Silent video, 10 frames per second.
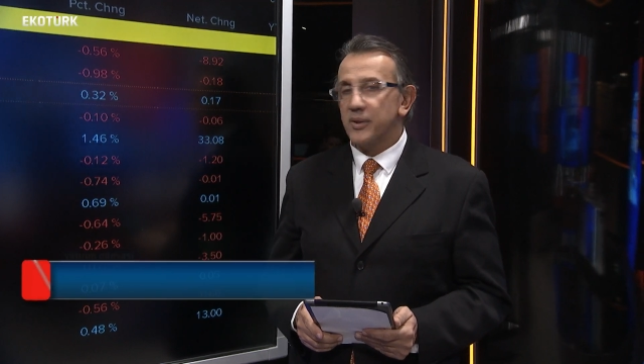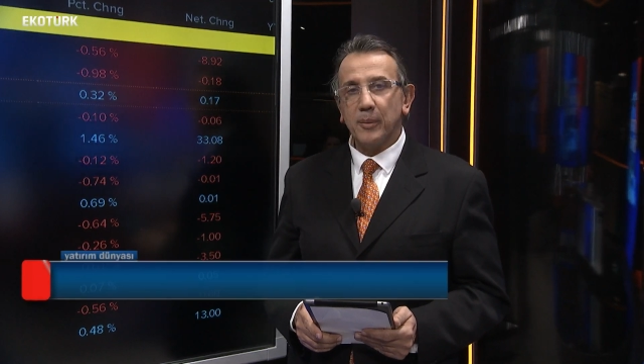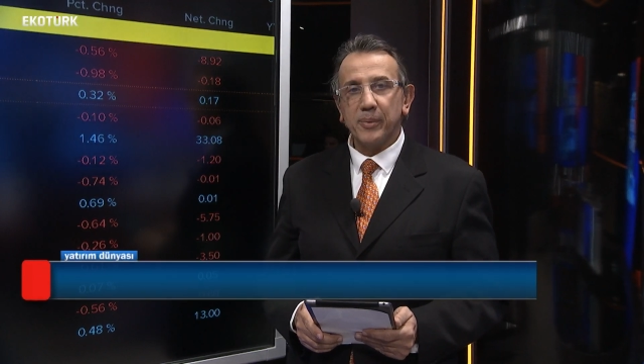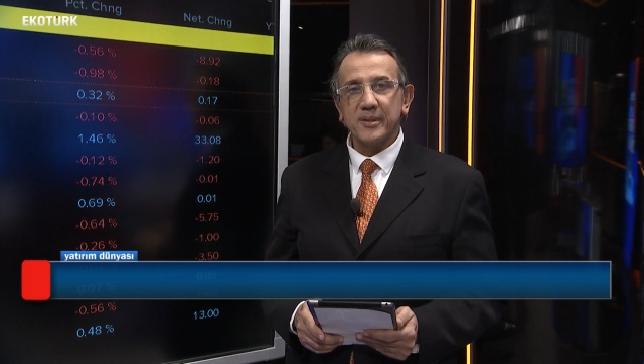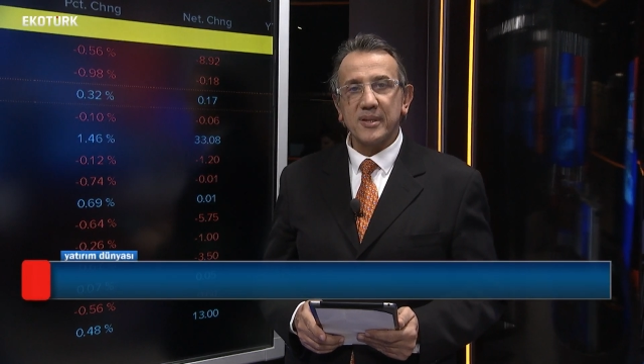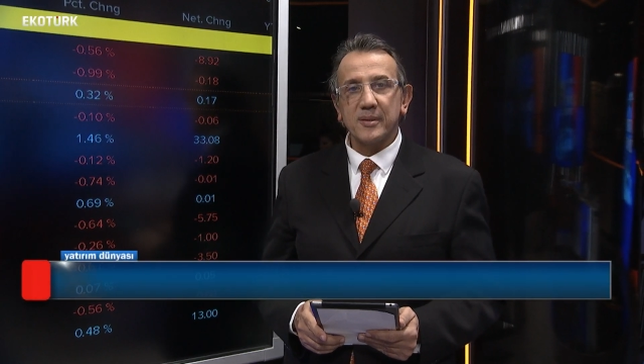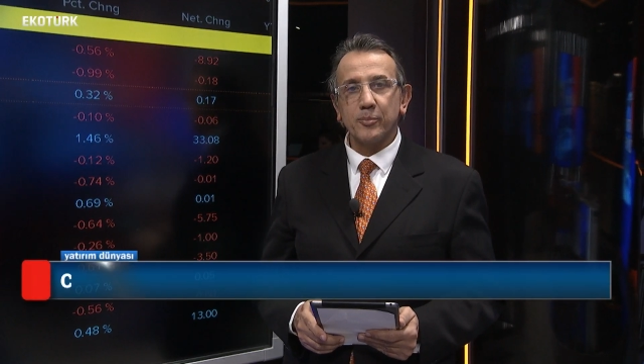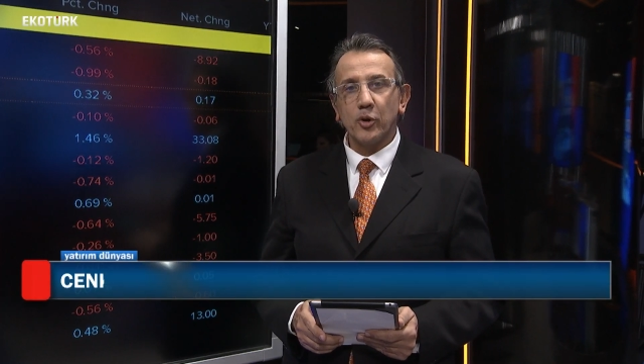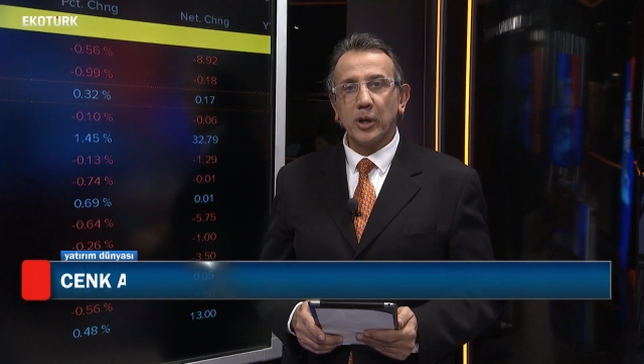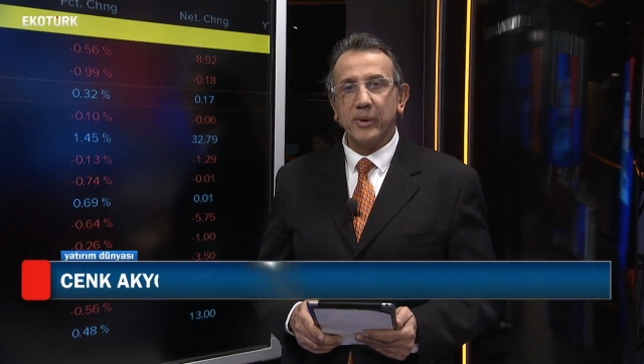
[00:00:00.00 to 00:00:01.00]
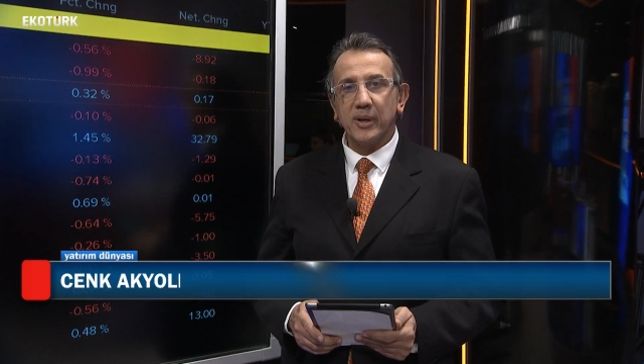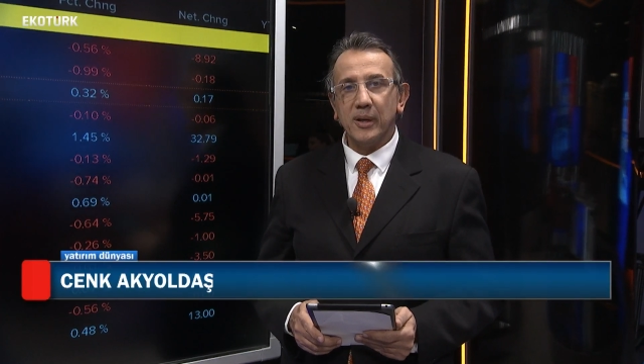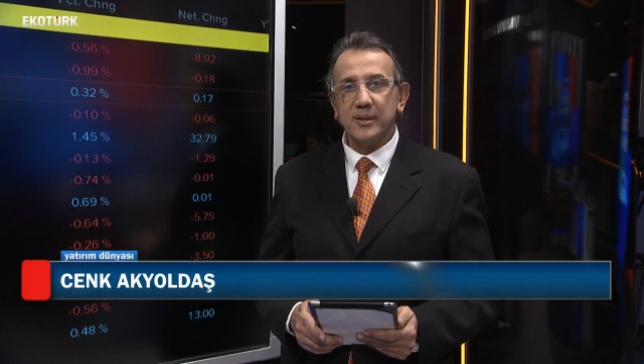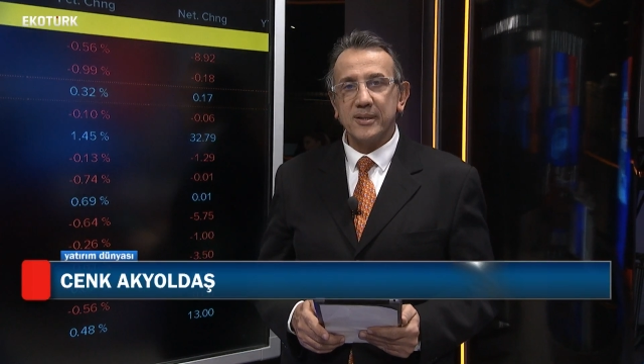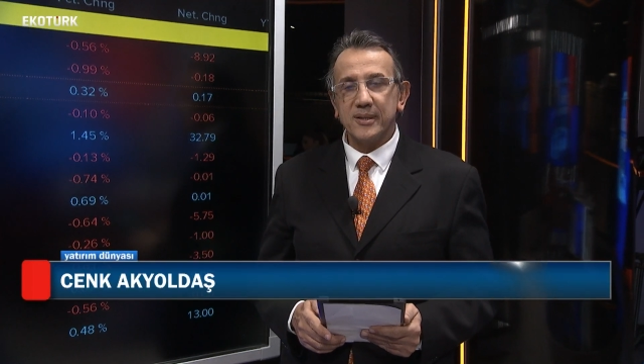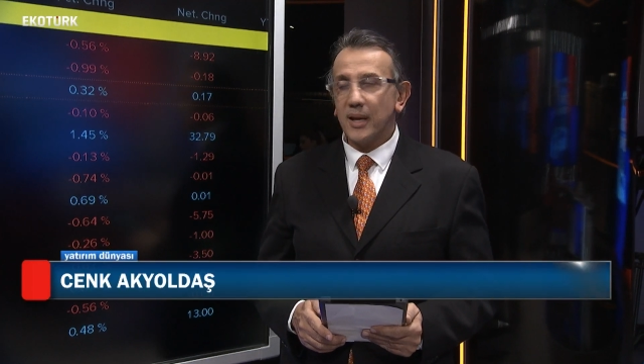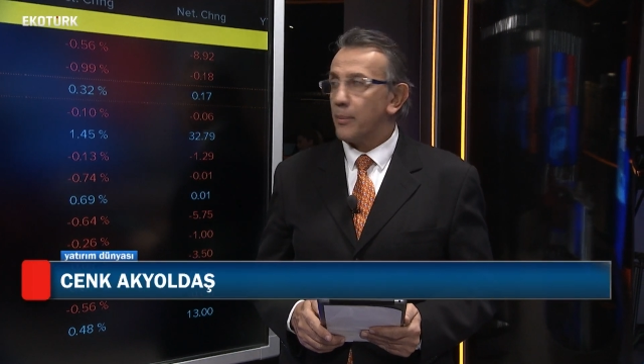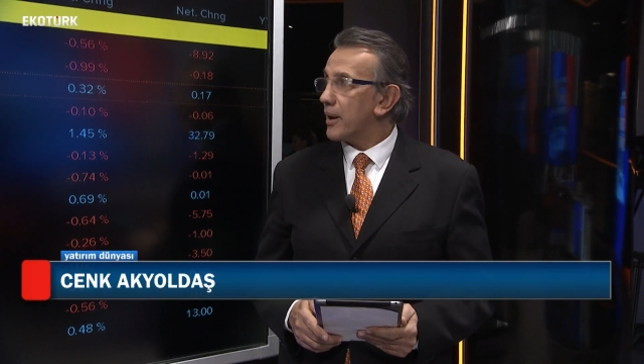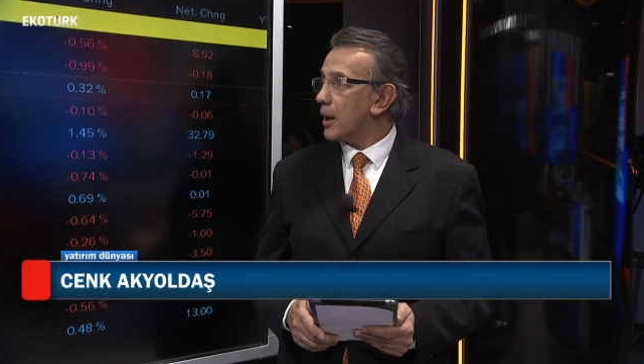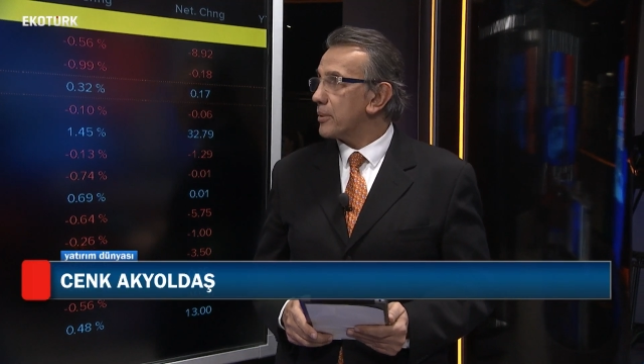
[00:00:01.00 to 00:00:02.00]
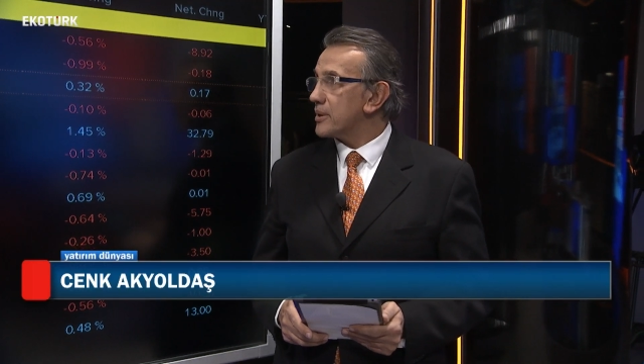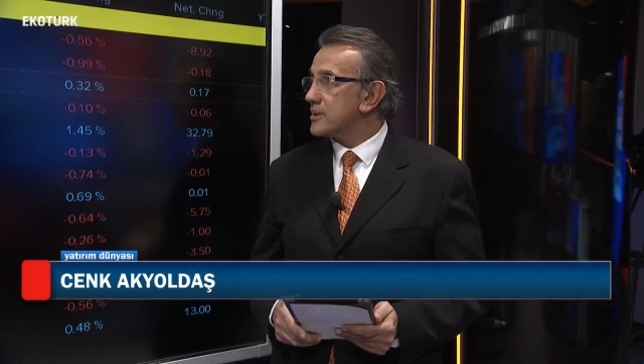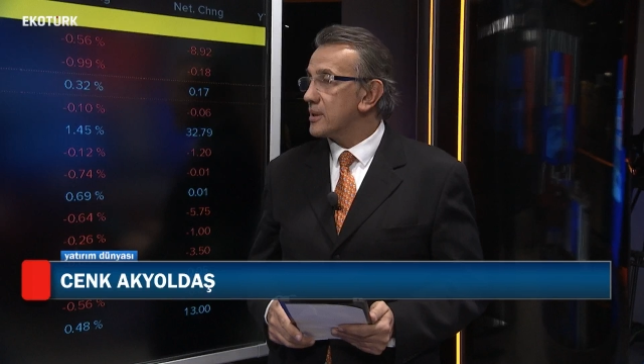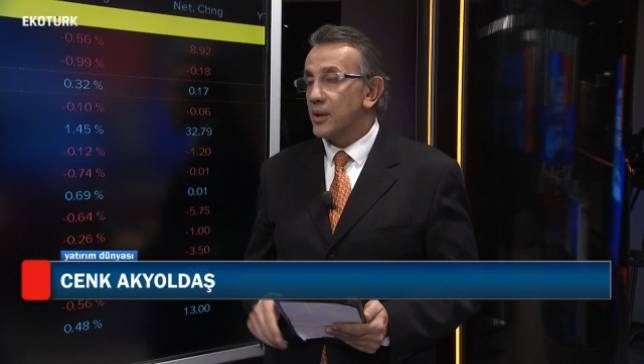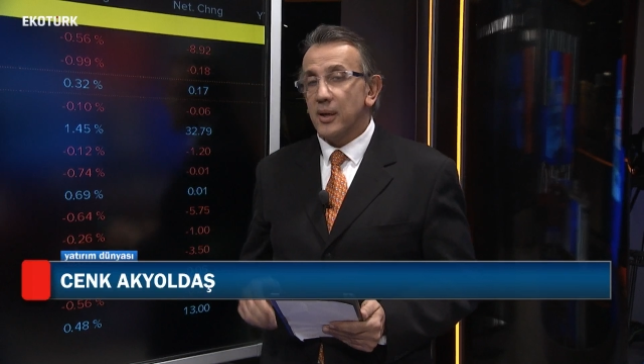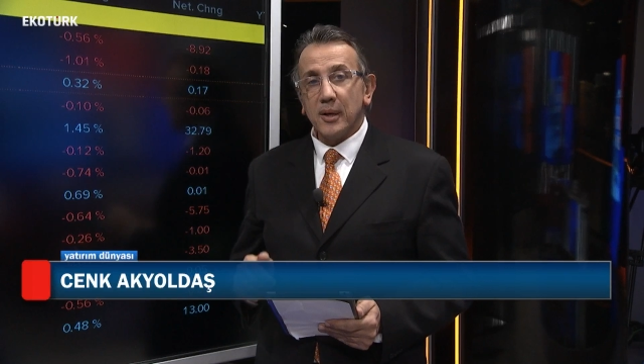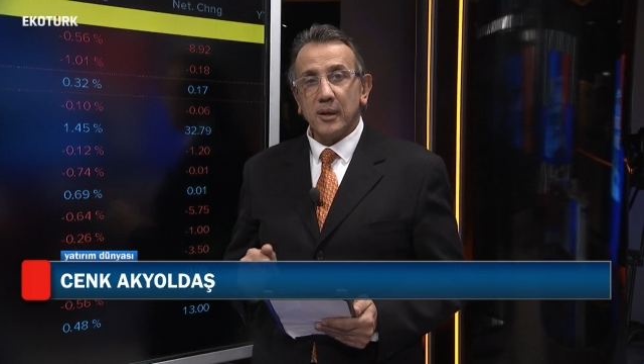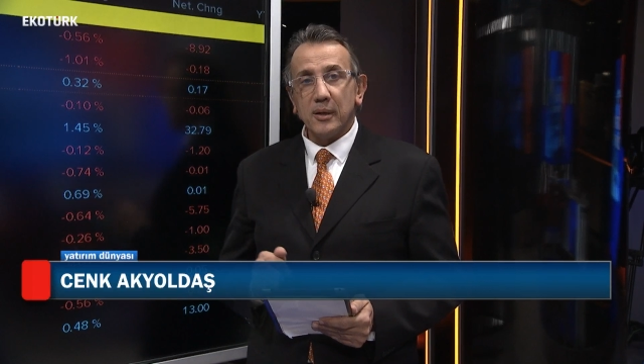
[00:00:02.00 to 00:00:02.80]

emtia piyasası programıyla sizlerle beraberiz.